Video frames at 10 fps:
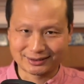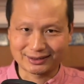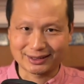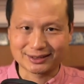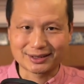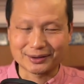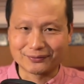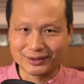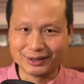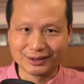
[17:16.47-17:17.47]
啊这
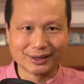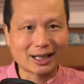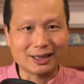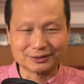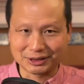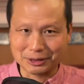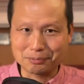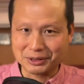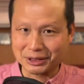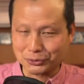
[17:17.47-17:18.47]
份号称比较